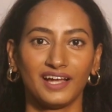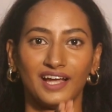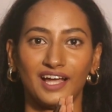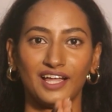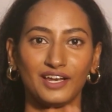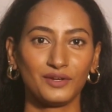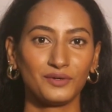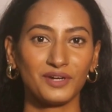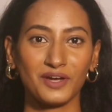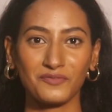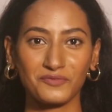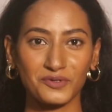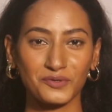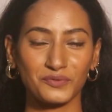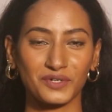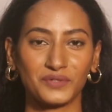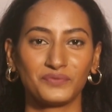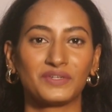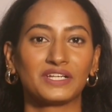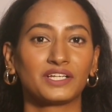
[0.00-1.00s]
हेलो
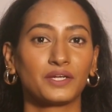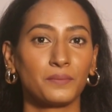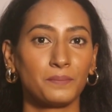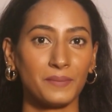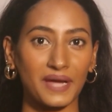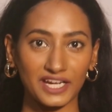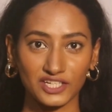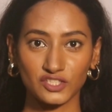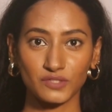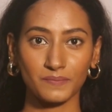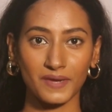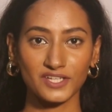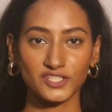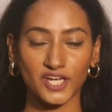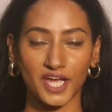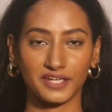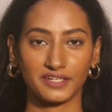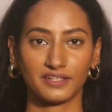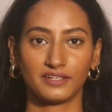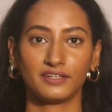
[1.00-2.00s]
Hello वेलकम बैक टू to
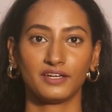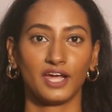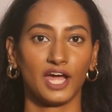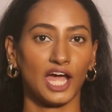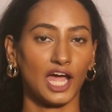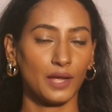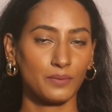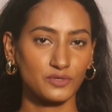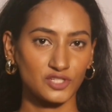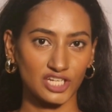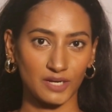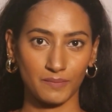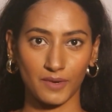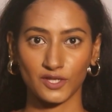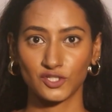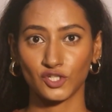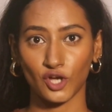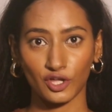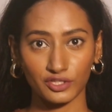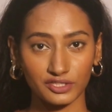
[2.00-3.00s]
चैनल आई एम शिल्पा
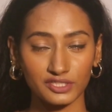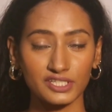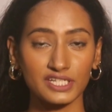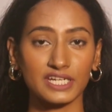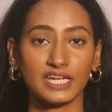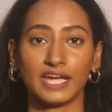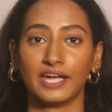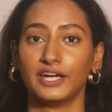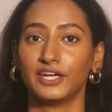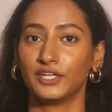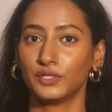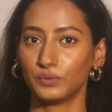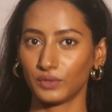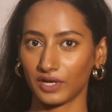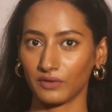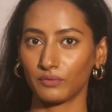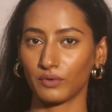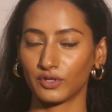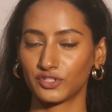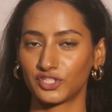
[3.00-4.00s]
चौधरी एंड यू
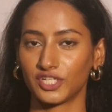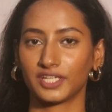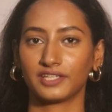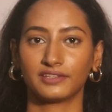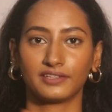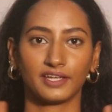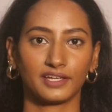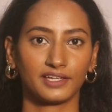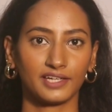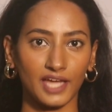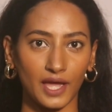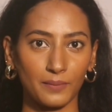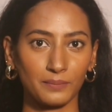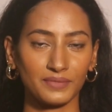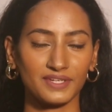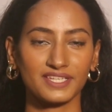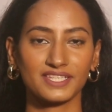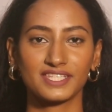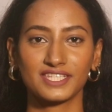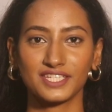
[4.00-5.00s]
आर watching द
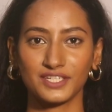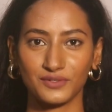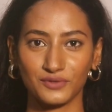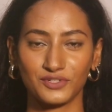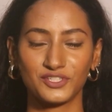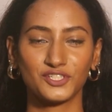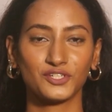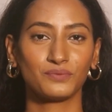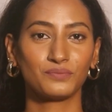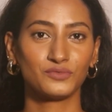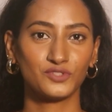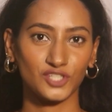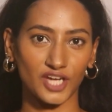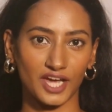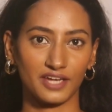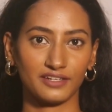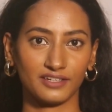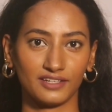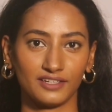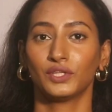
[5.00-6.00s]
Capless यूट्यूब
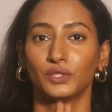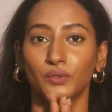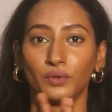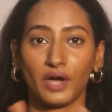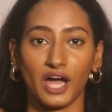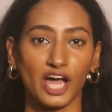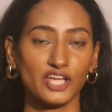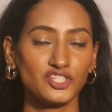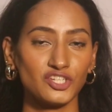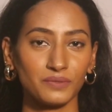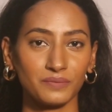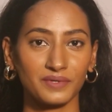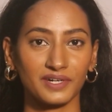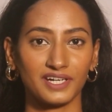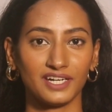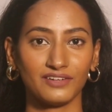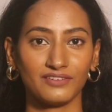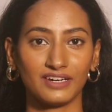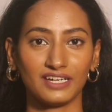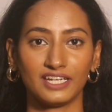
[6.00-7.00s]
चैनल तो आज हम
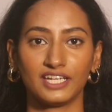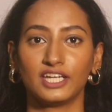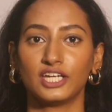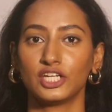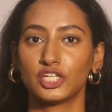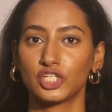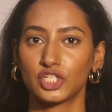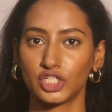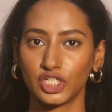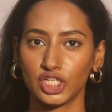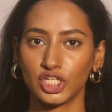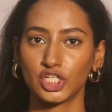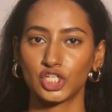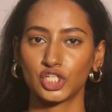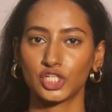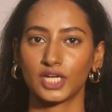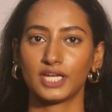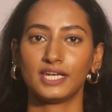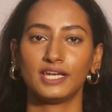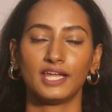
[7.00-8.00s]
करने वाले हैं
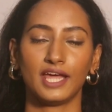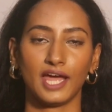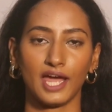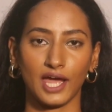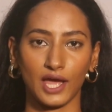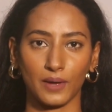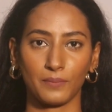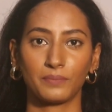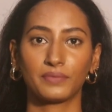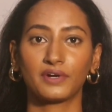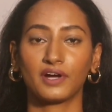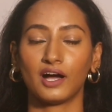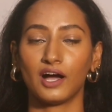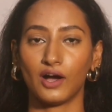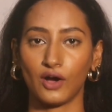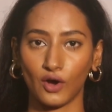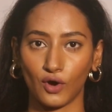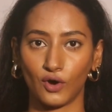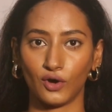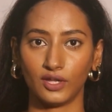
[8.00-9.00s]
शीशल ऐप का
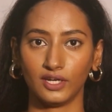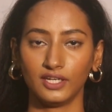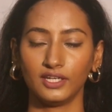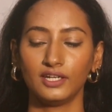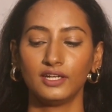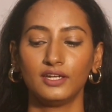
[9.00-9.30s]
हॉल